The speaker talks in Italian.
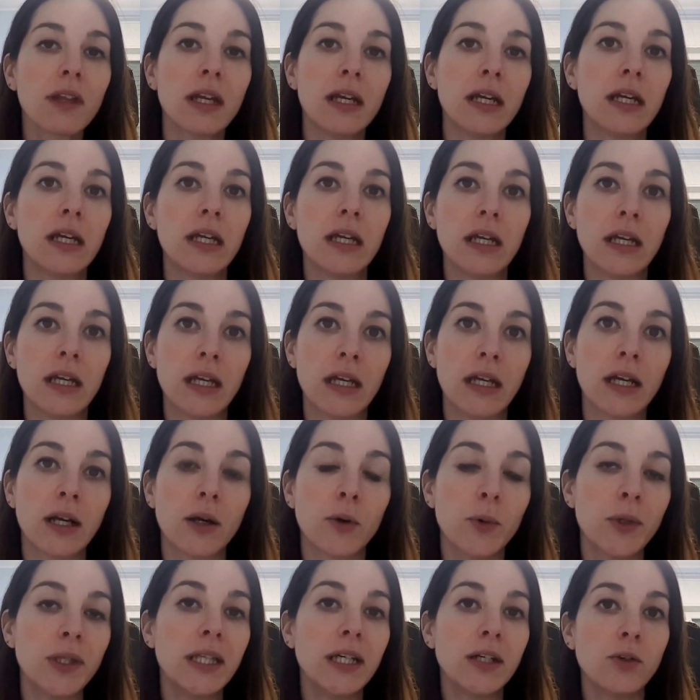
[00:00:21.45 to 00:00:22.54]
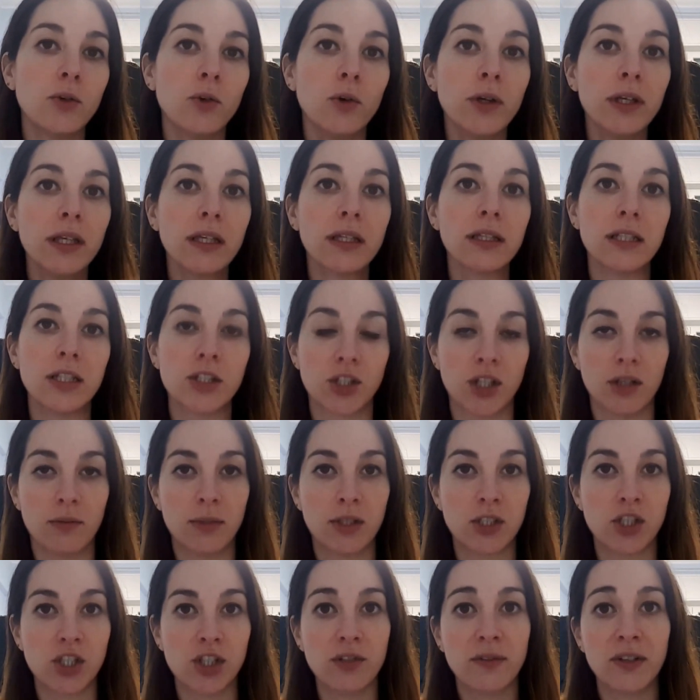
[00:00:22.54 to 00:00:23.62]
E qui da noi, diciamo, a
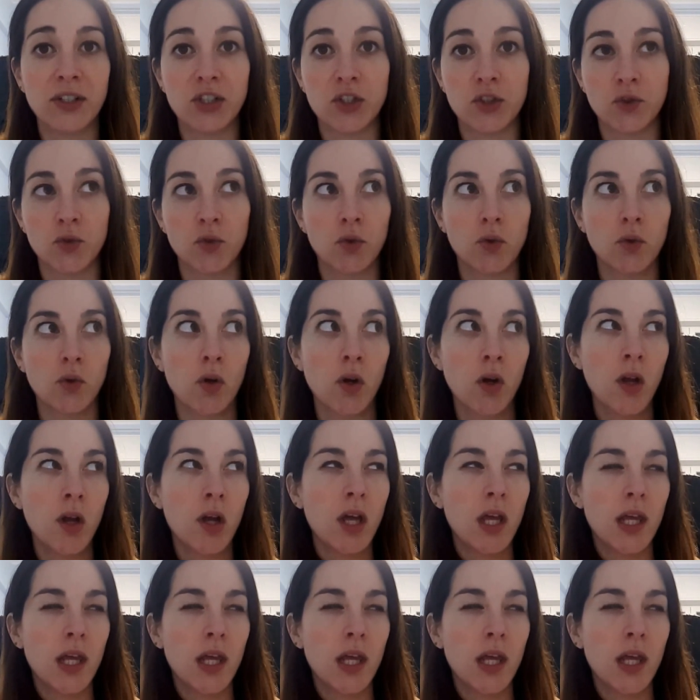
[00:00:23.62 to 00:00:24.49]
Genova ci sono,